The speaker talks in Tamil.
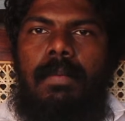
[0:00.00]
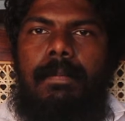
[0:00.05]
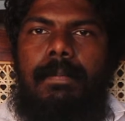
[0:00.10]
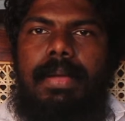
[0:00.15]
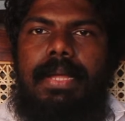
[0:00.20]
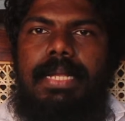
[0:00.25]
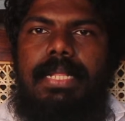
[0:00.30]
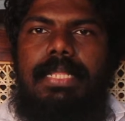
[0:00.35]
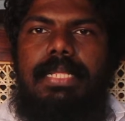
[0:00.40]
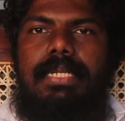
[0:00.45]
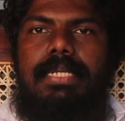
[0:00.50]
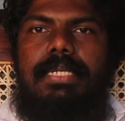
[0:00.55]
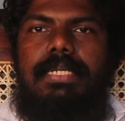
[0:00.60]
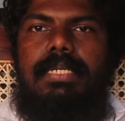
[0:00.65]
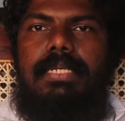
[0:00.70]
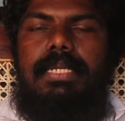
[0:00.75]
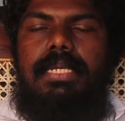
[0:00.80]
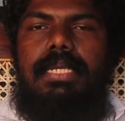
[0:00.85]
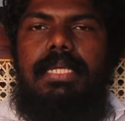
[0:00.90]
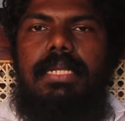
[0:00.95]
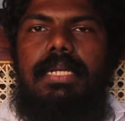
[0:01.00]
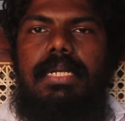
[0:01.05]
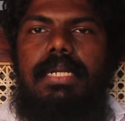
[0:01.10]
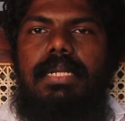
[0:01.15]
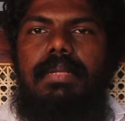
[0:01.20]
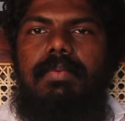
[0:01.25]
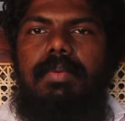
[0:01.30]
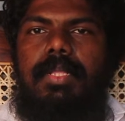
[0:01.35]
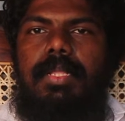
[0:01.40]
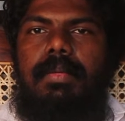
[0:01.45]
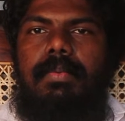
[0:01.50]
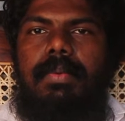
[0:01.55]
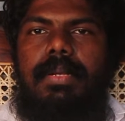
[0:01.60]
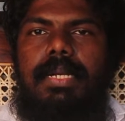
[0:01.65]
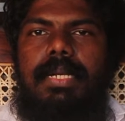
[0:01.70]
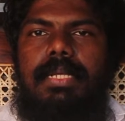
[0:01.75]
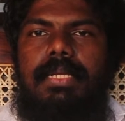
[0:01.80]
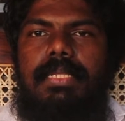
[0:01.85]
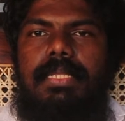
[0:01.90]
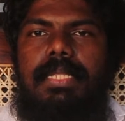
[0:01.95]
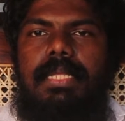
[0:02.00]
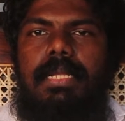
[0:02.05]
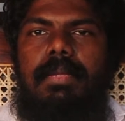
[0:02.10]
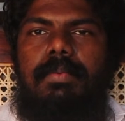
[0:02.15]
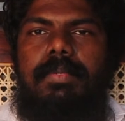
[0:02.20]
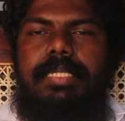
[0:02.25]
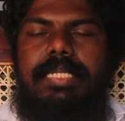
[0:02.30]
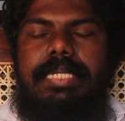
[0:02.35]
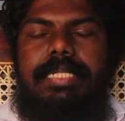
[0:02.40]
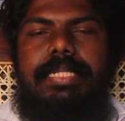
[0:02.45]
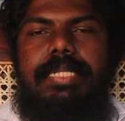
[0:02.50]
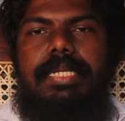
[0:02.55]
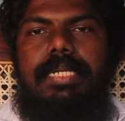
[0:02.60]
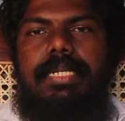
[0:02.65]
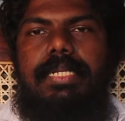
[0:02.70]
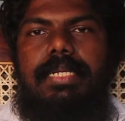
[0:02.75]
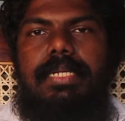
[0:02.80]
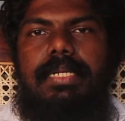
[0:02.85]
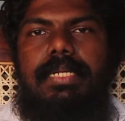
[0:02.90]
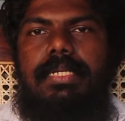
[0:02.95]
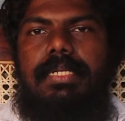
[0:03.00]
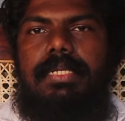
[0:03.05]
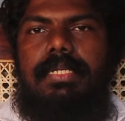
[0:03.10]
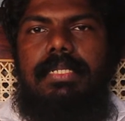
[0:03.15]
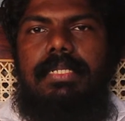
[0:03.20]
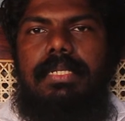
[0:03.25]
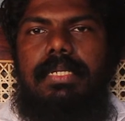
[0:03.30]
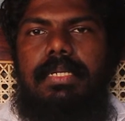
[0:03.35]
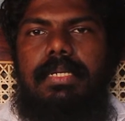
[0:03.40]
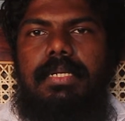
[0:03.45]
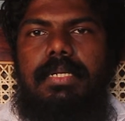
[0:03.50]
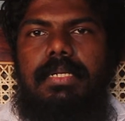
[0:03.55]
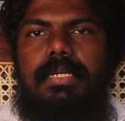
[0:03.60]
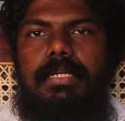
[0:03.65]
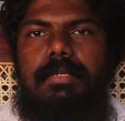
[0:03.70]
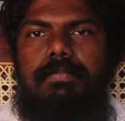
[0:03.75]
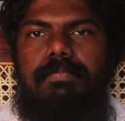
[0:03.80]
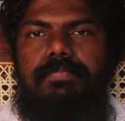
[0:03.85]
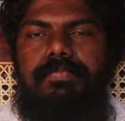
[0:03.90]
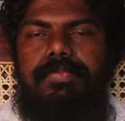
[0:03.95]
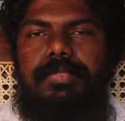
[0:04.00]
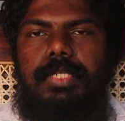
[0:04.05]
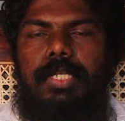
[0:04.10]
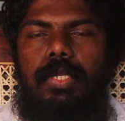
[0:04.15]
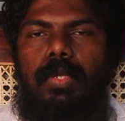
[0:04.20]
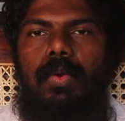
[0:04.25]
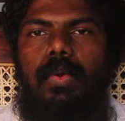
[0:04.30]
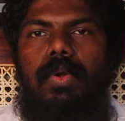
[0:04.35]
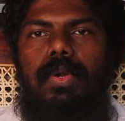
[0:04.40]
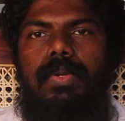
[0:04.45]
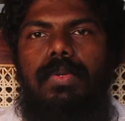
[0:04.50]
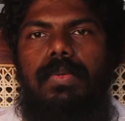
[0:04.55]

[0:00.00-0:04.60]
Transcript: மனதிற்கு இரண்டு விதமான திரிவு சக்திகள் இருக்கின்றது என்று யோக